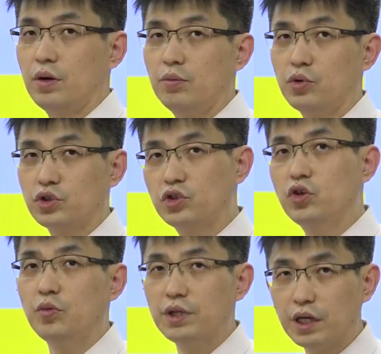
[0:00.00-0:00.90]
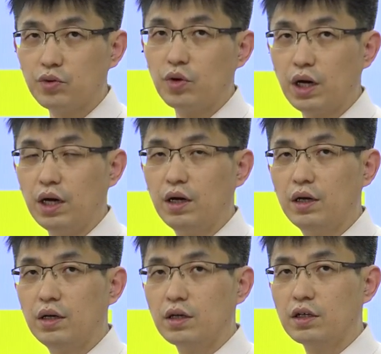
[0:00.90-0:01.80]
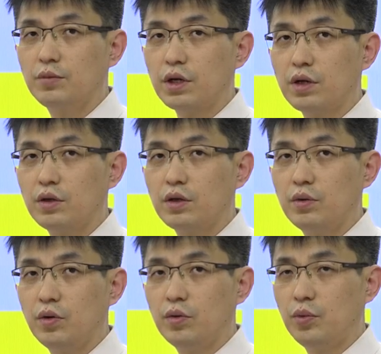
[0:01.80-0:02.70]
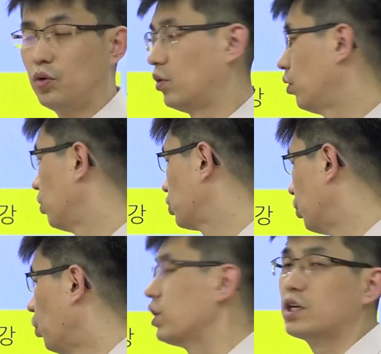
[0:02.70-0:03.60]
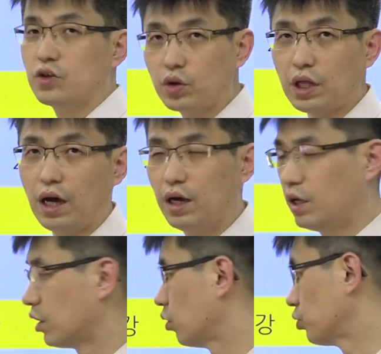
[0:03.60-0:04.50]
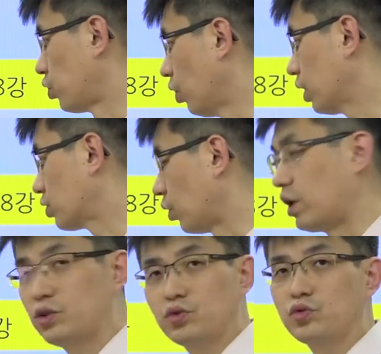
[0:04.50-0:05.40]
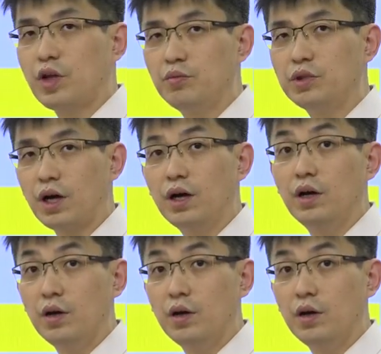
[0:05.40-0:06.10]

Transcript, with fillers: 뭐 시험이라던가 그 밖에 어, 뭐 좀 올리기 그렇다. 그러면 저에게 전화하셔도 됩니다.